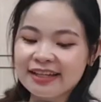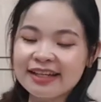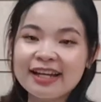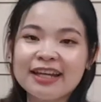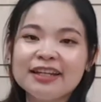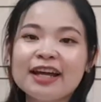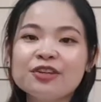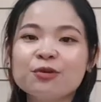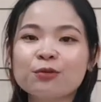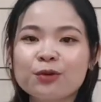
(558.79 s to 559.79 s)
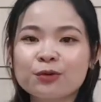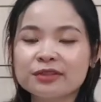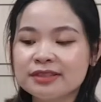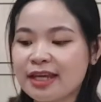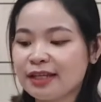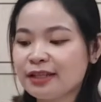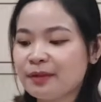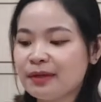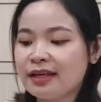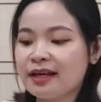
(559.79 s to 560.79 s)
nên là yến đã dùng luôn rửa chén thì
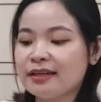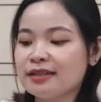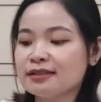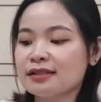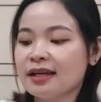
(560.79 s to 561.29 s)
bây giờ yến